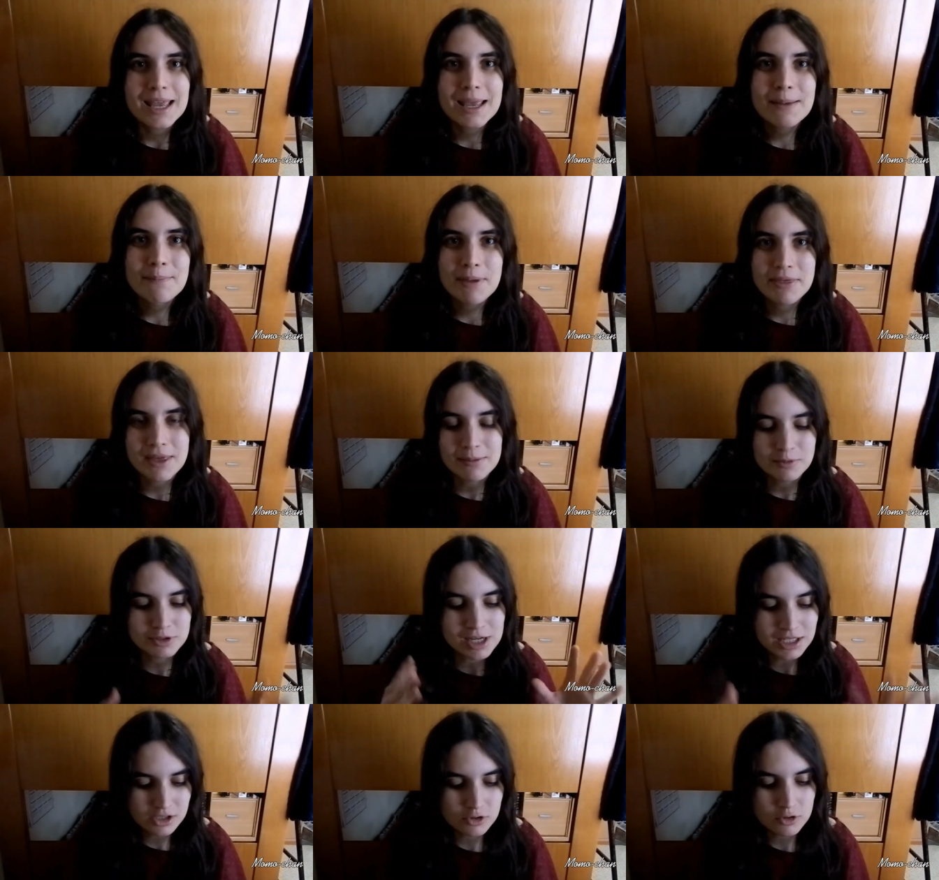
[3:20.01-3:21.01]
empezamos
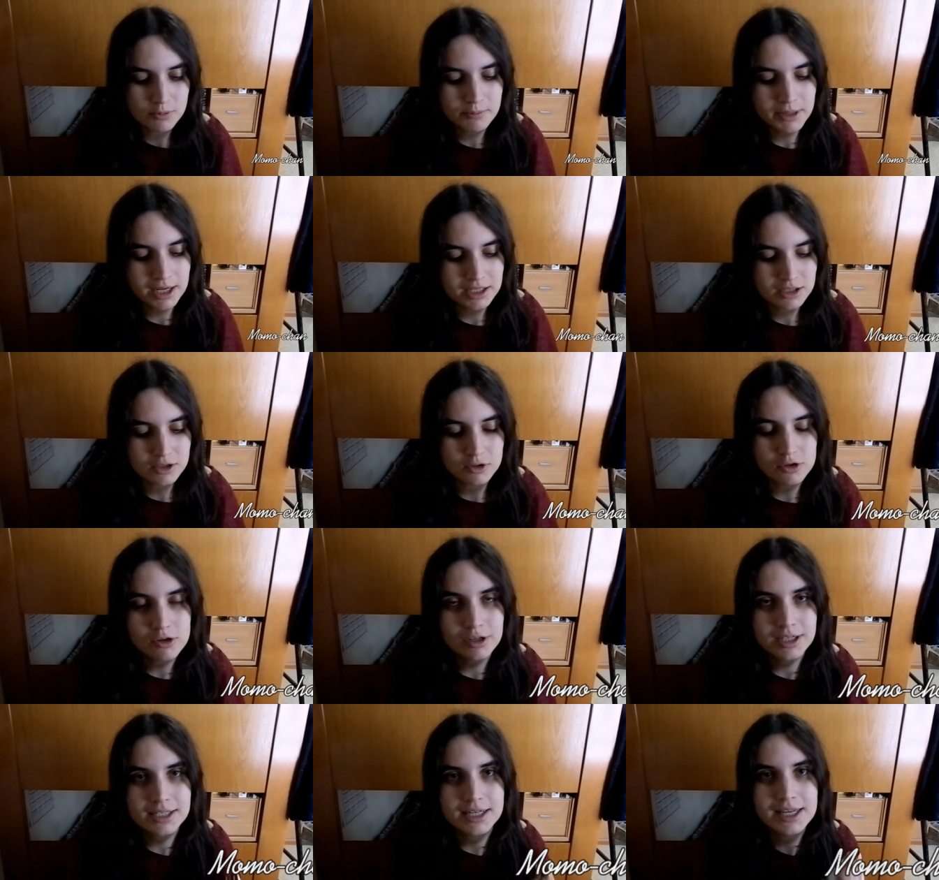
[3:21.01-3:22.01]
las compras con
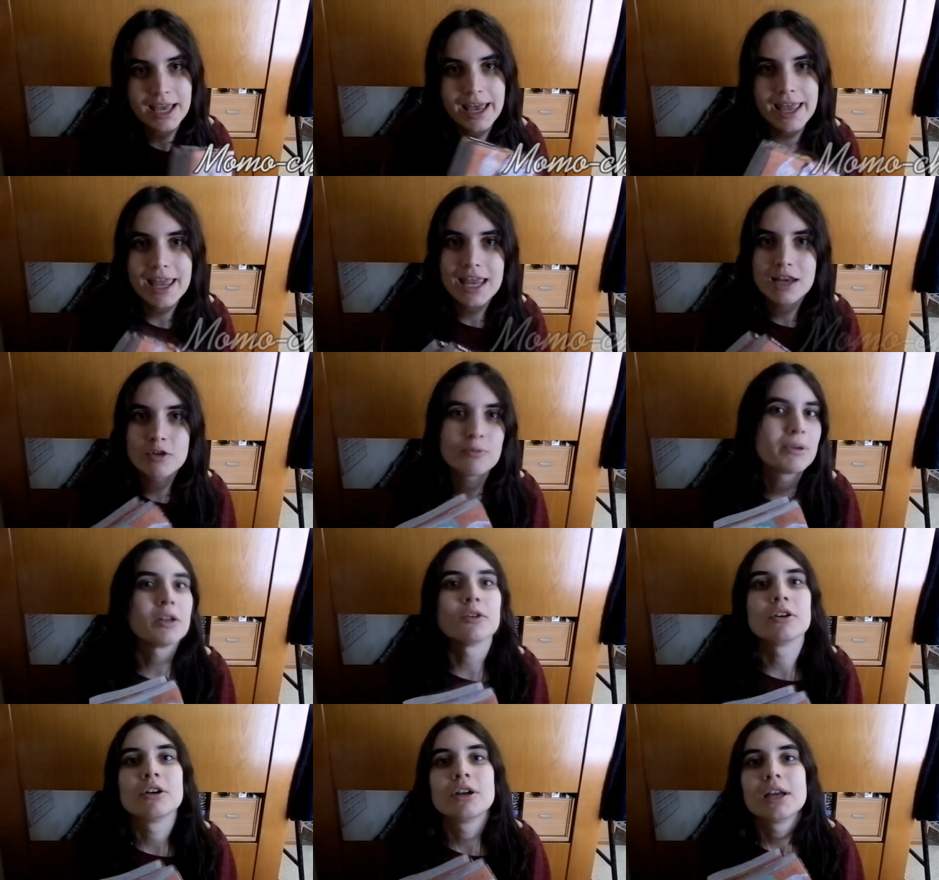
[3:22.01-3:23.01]
lo que sería el
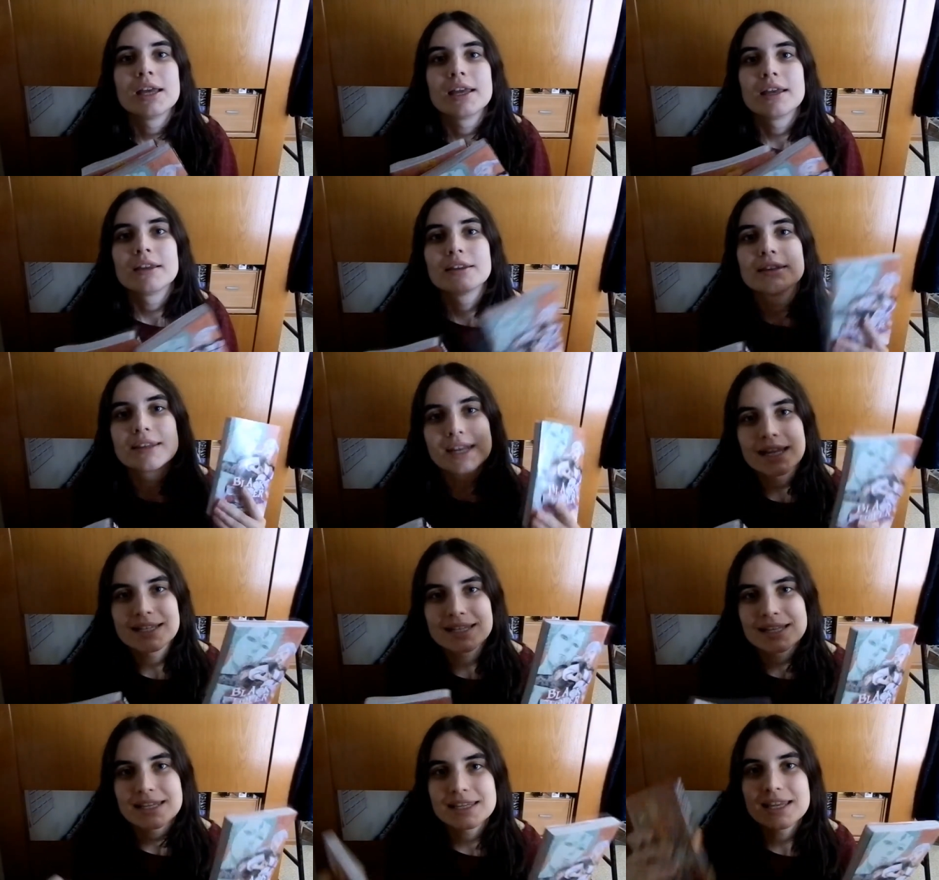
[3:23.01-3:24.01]
número
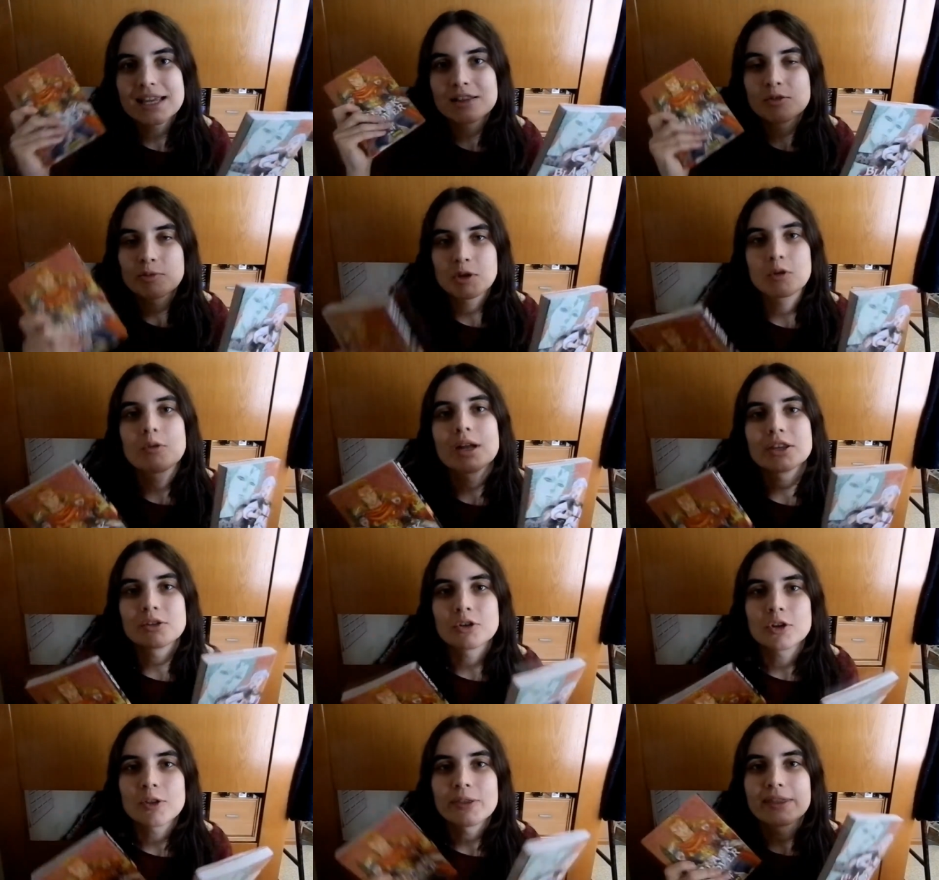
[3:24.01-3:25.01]
3 y el número
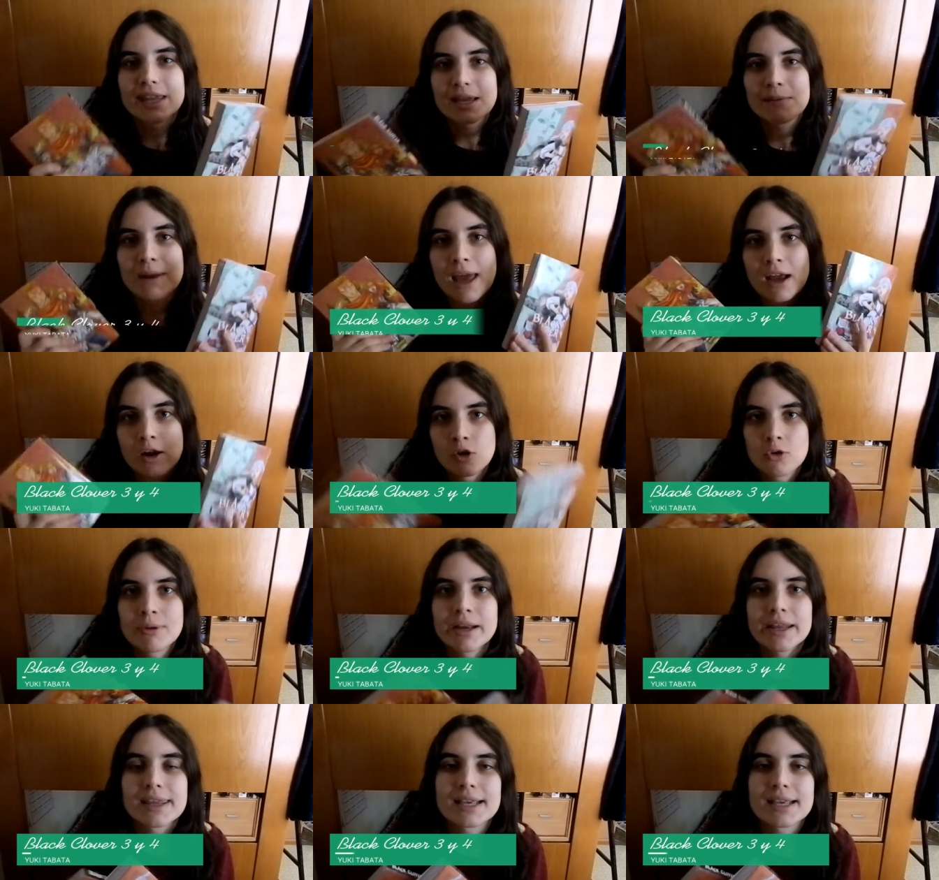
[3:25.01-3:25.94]
4 de Black Clover.